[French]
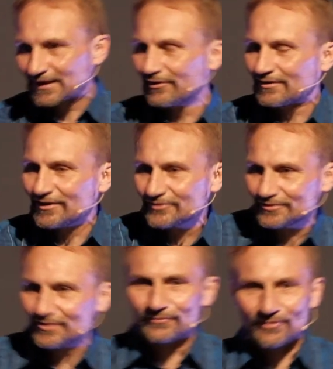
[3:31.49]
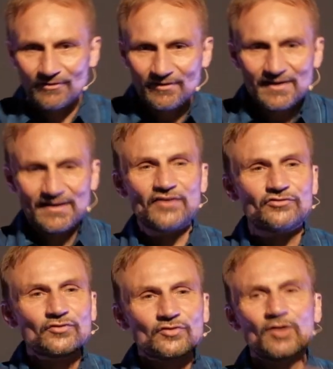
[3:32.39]
dans le canton de Vaud et
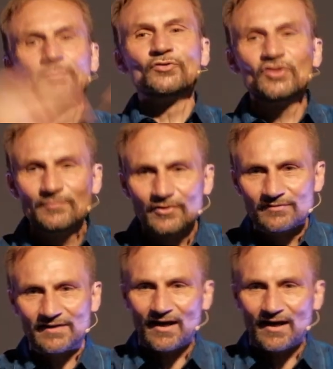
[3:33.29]
jusqu'au bout du monde